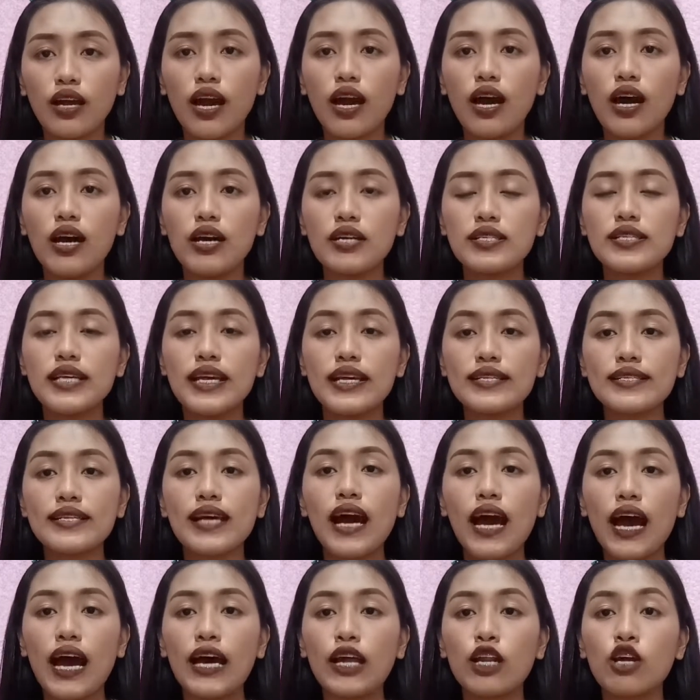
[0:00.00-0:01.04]
uh, sa
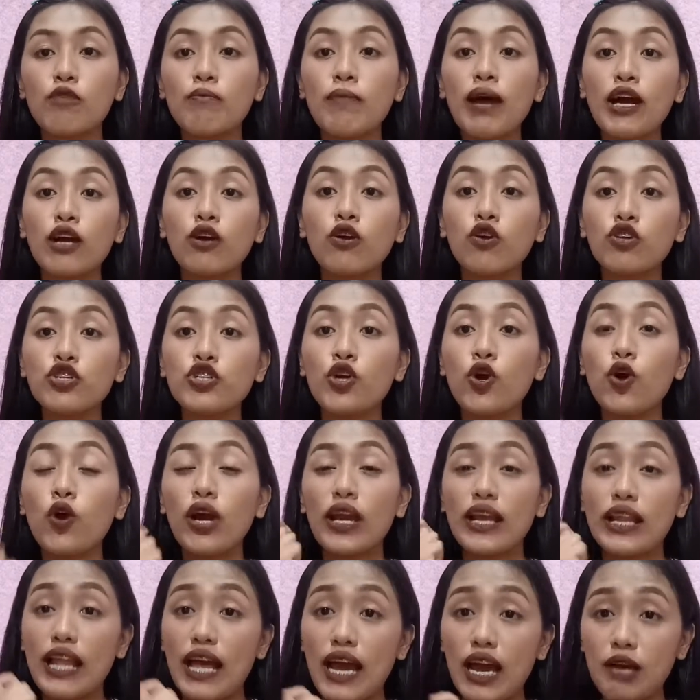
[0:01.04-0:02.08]
isang araw bago nyo
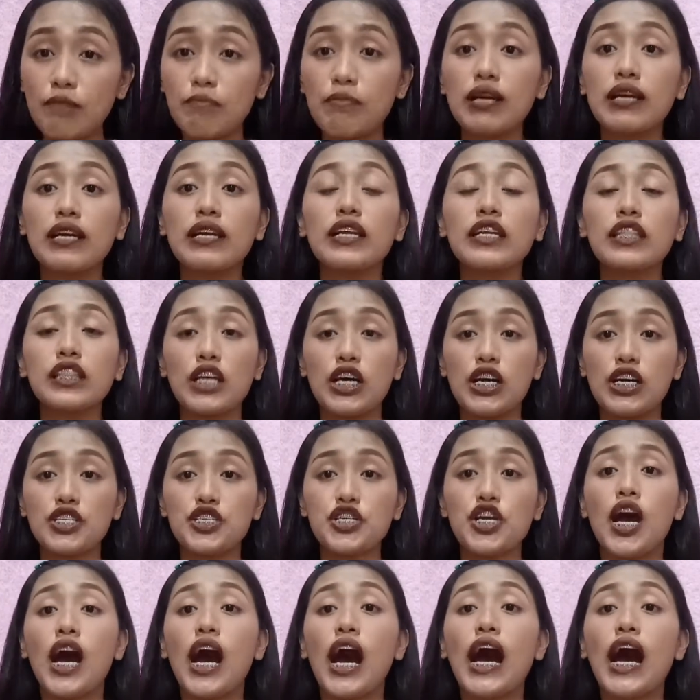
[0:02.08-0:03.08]
kailangan mag-retouch